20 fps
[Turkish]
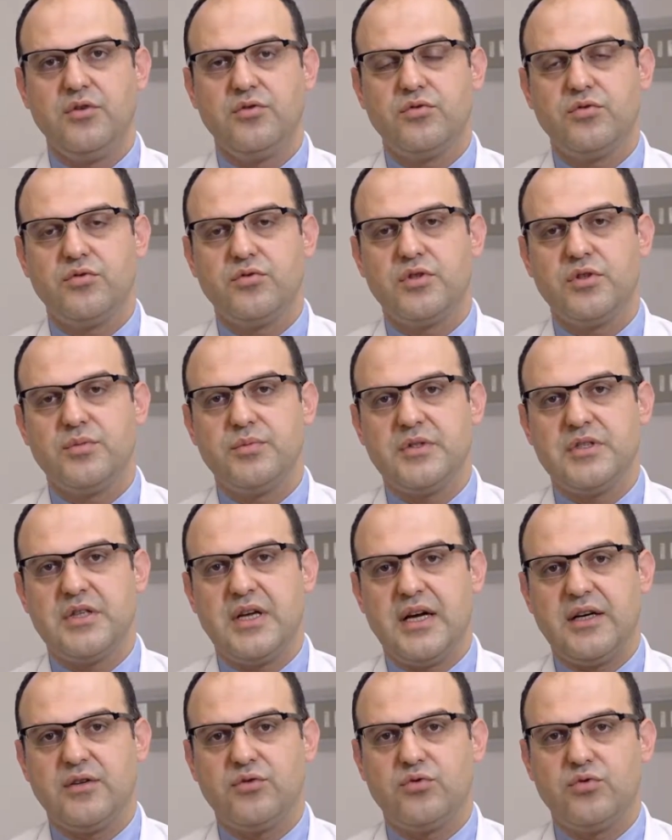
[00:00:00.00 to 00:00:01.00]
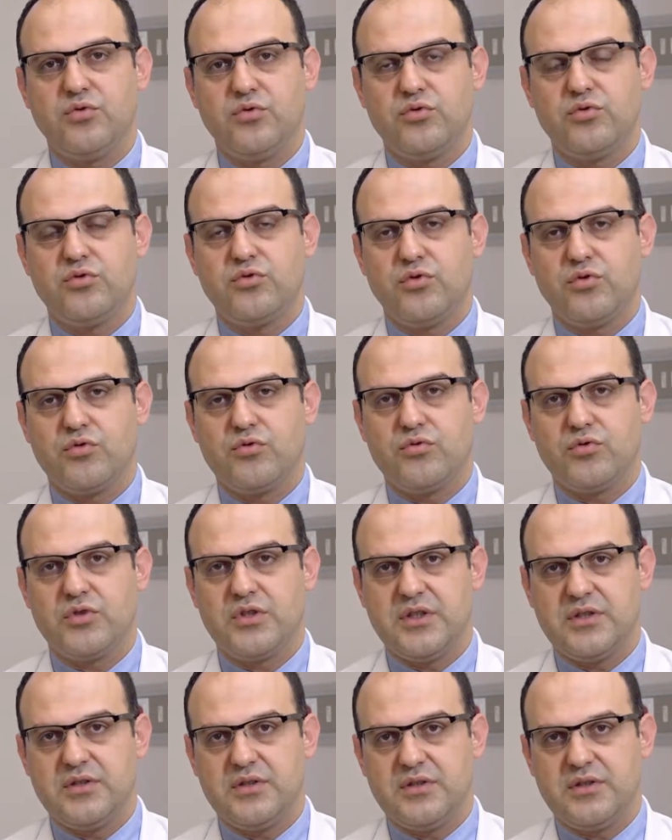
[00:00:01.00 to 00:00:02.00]
Çünkü biz eğer tuzu çok
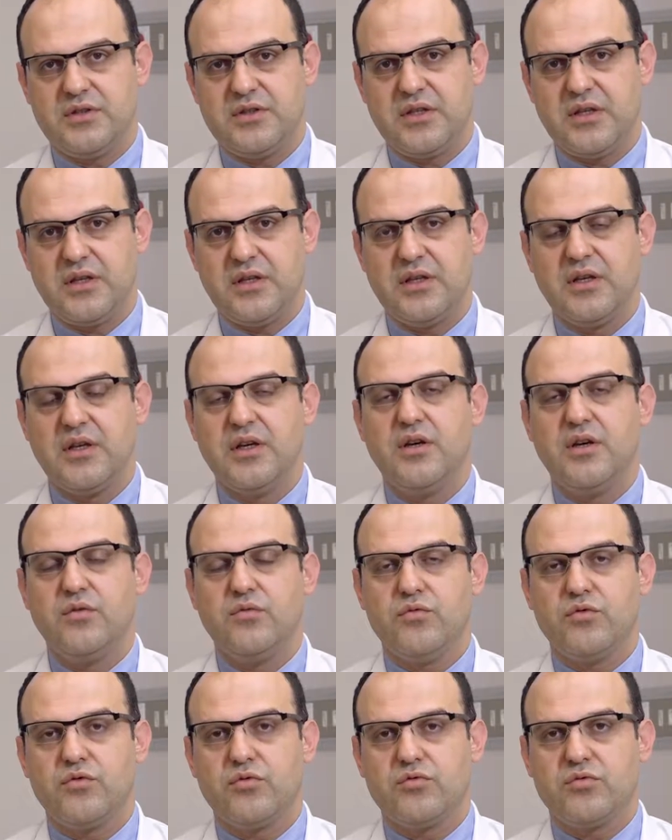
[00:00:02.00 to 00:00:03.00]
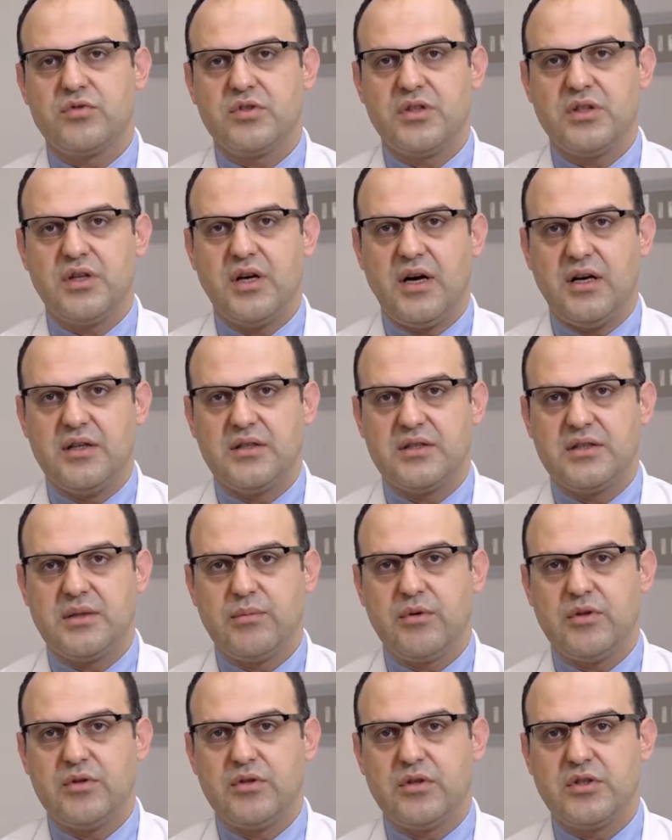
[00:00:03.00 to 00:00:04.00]
tüketirsek vücutta aynı
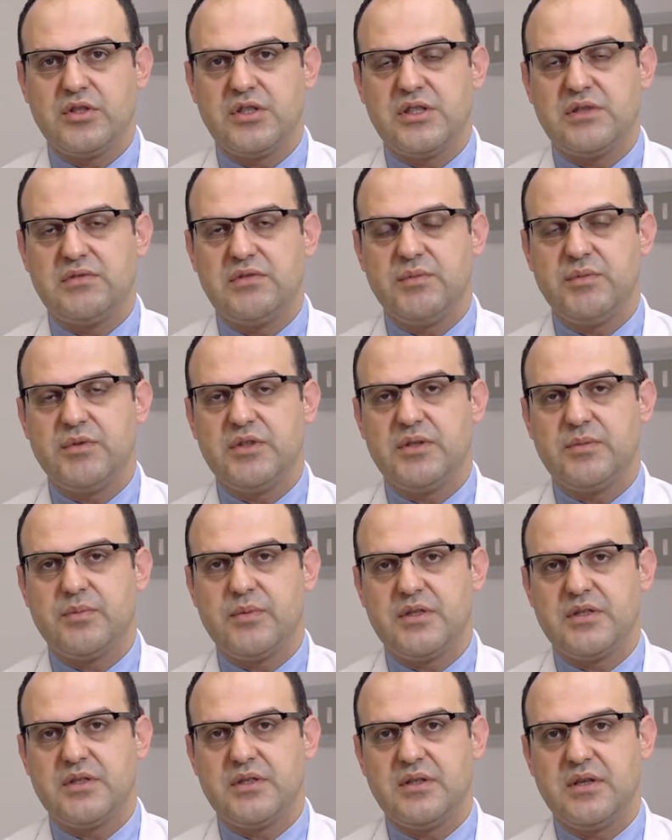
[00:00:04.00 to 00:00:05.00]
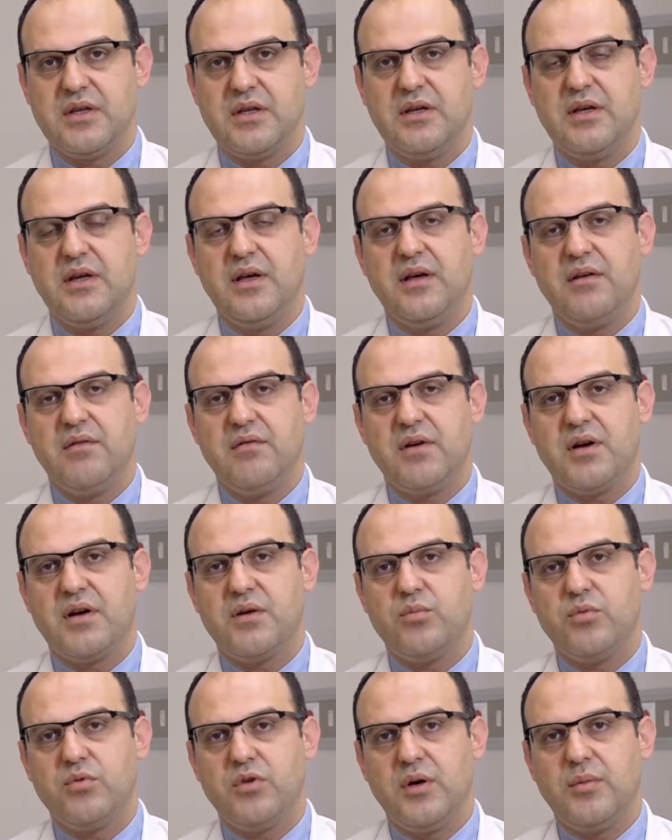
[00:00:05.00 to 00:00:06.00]
zamanda sıvı birikmesine ve
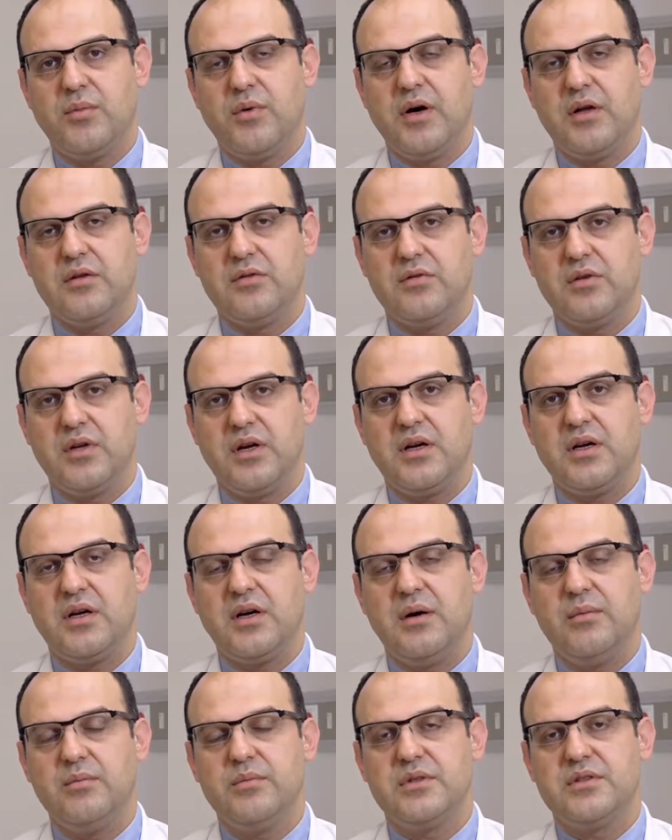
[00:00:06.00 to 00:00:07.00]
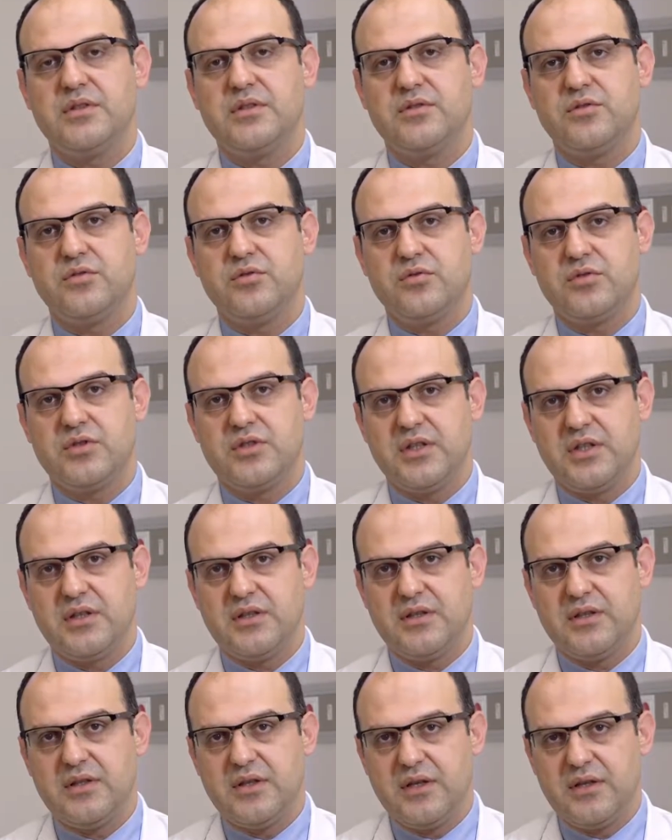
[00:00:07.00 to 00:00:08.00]
buna bağlı olarak kan basıncı
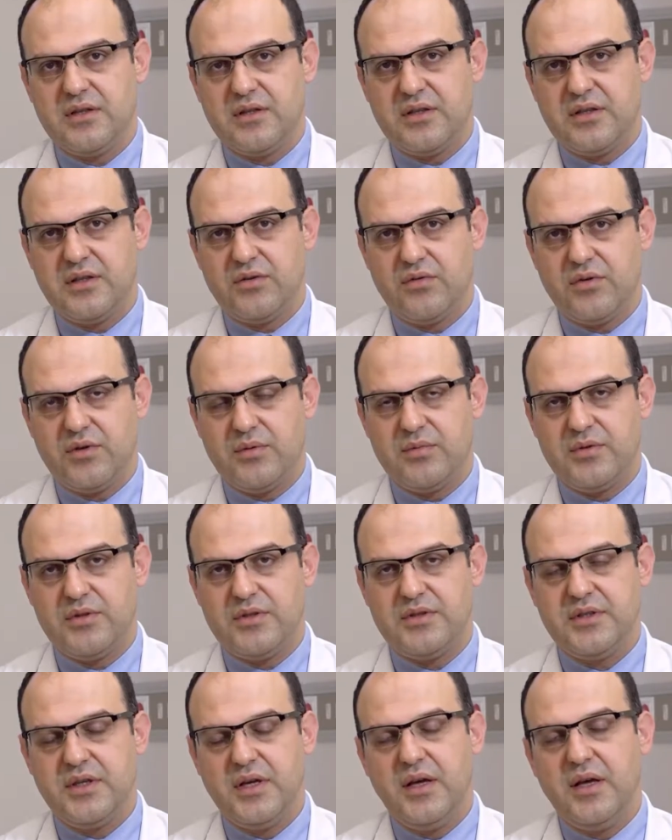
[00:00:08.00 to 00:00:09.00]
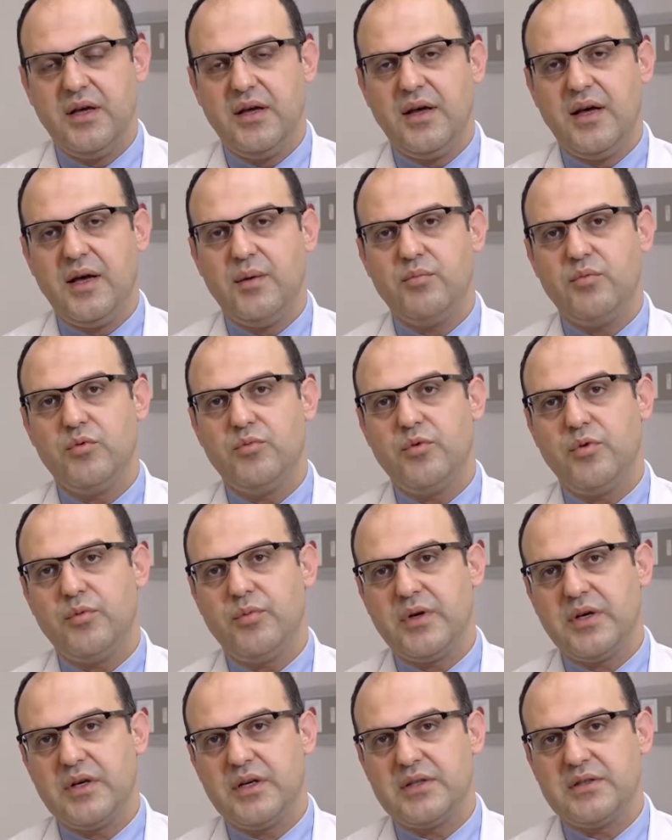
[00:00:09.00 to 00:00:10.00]
yüksekliğine neden olabilir. Hem bu
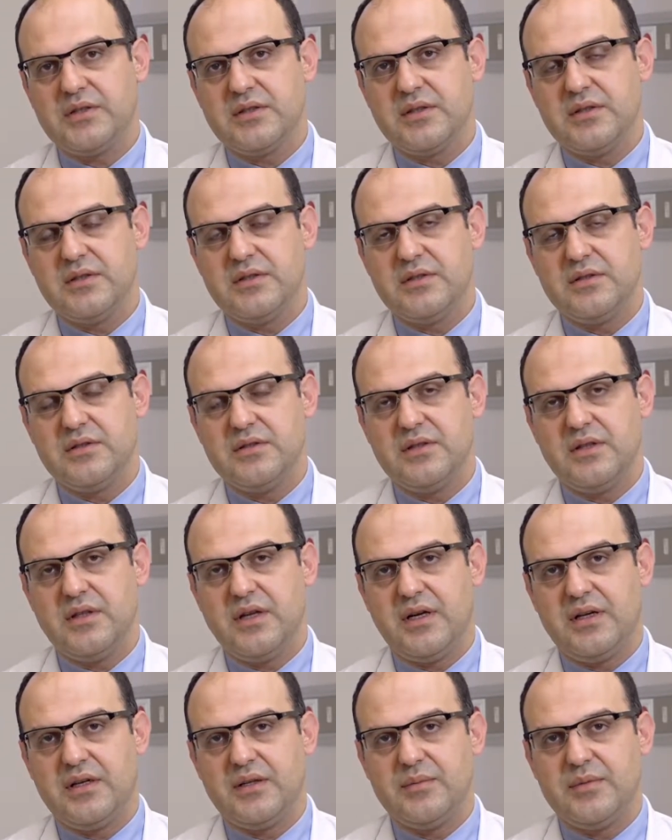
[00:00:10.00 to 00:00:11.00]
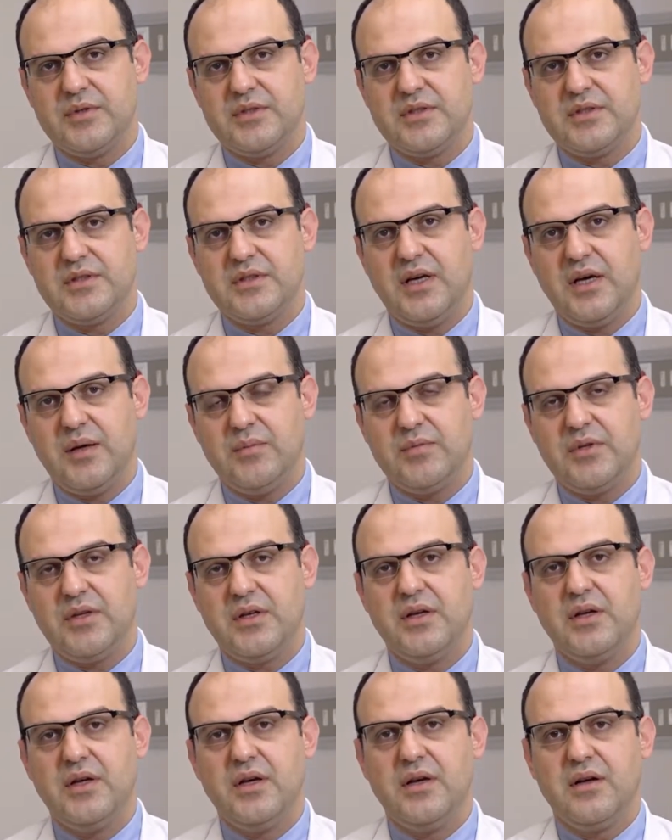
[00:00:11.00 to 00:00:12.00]
böbrek hastalığının ilerlemesine hem
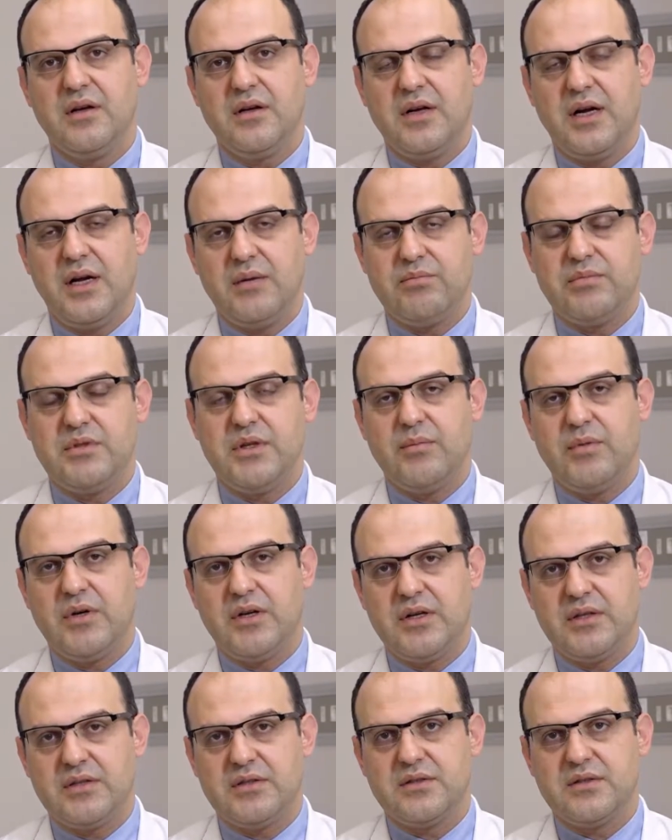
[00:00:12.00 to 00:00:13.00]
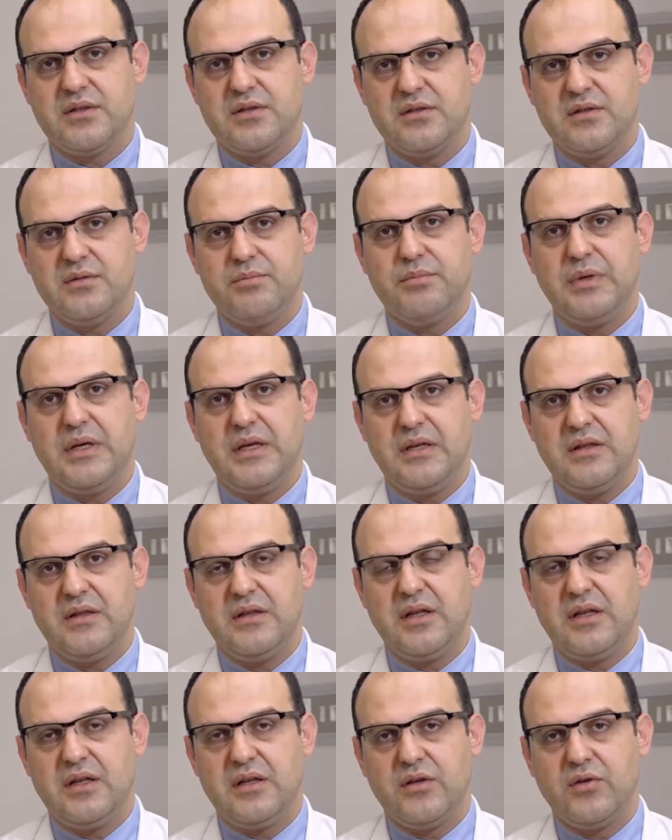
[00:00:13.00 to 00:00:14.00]
de kalp damar hastalığı,
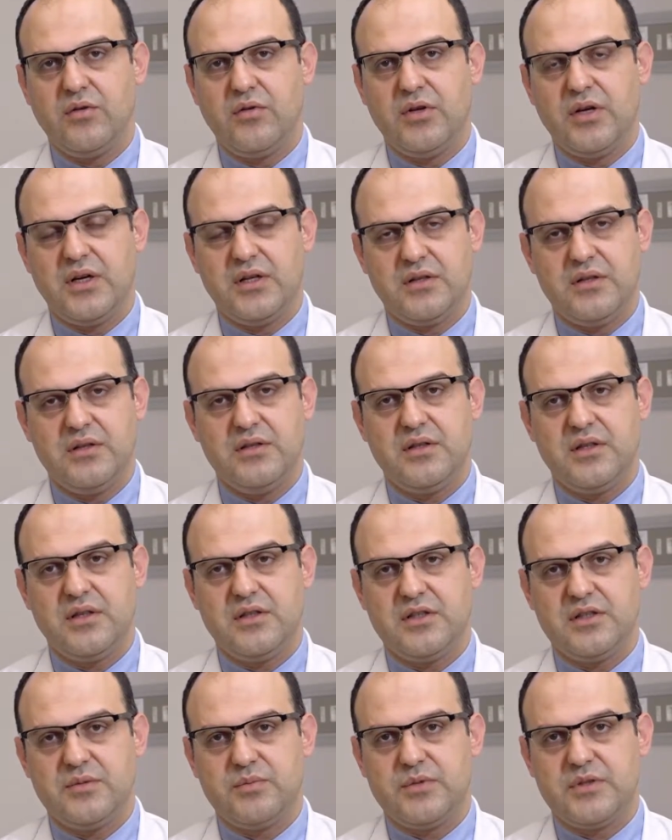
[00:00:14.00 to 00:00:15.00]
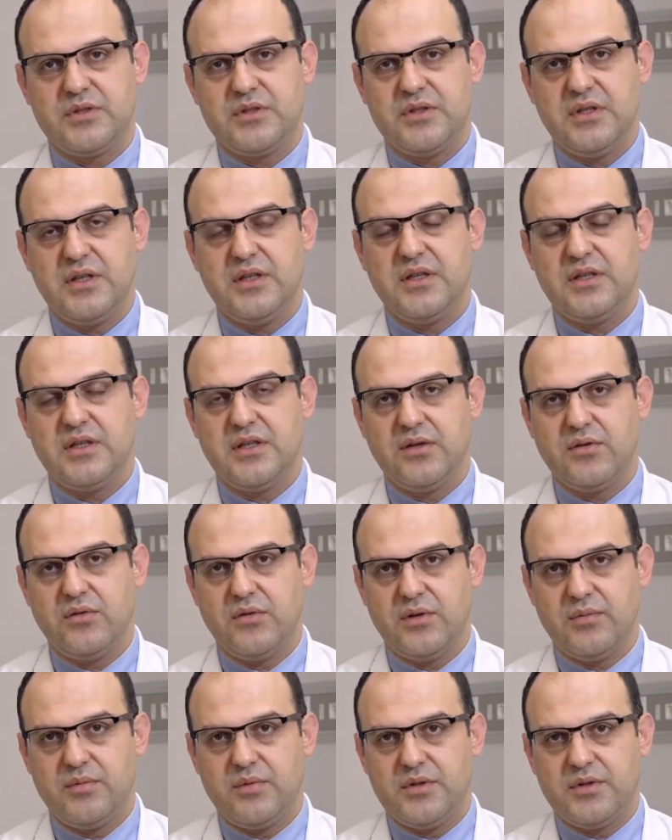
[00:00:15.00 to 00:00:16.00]
beyinle ilgili olayların gelişmesine neden
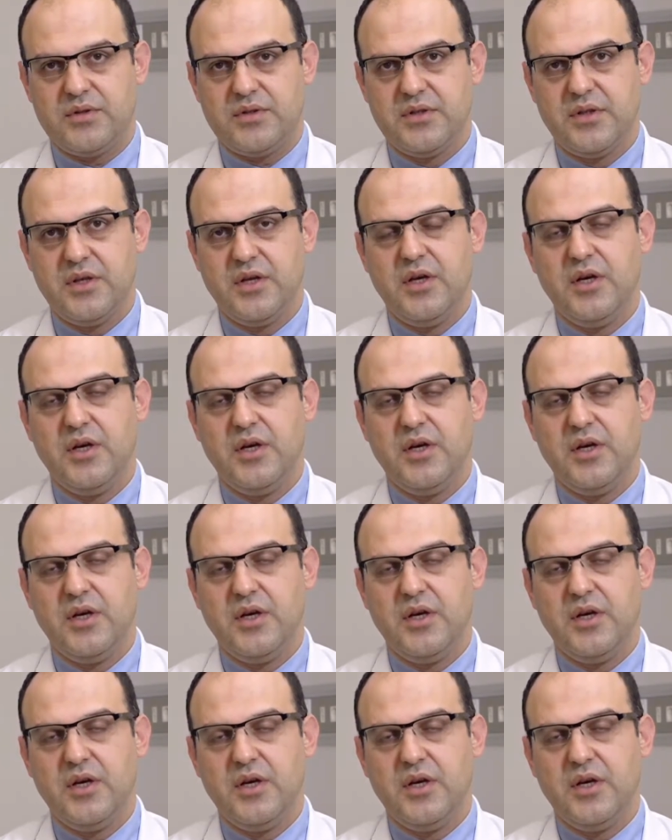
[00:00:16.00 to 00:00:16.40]
olabilir.